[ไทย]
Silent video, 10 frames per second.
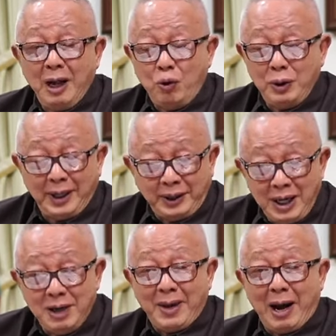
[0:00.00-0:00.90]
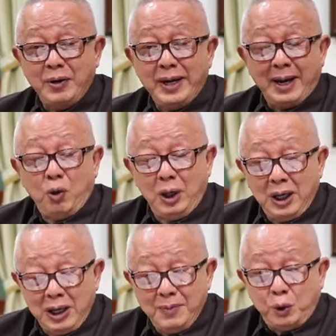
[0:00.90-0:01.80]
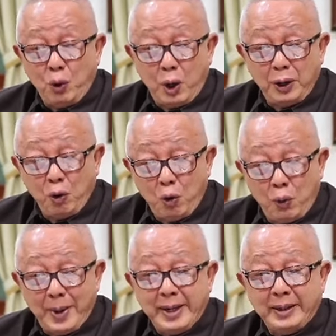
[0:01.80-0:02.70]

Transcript: แล้วคุณกระทืบเขาเนี่ย คุณลืมตัวดูไป